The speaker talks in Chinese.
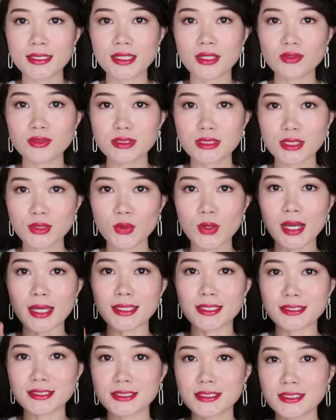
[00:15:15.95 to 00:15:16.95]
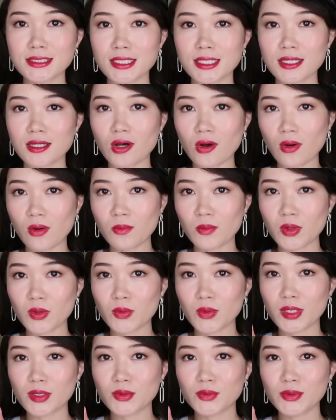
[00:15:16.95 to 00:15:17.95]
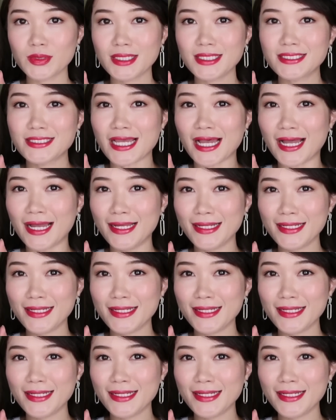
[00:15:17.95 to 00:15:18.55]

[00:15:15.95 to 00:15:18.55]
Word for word: 然后这款也是那个 o m o v a Visa，